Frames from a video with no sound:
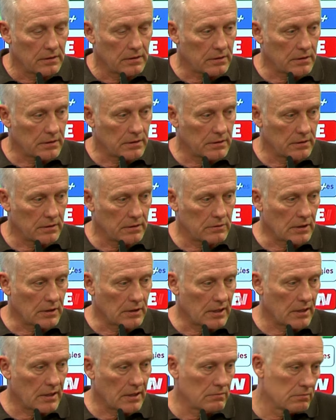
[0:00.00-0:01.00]
äh,
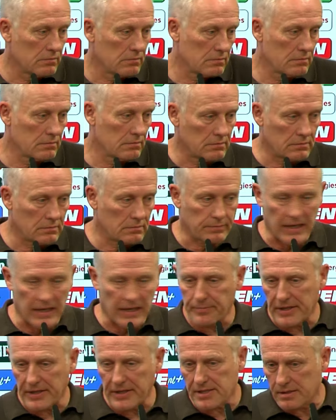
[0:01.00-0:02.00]
da
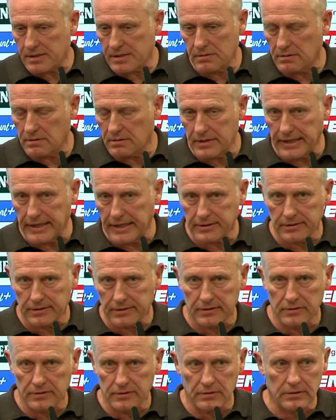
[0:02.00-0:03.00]
bleibt jetzt
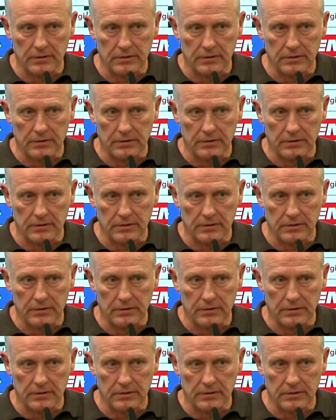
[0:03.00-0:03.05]
nichts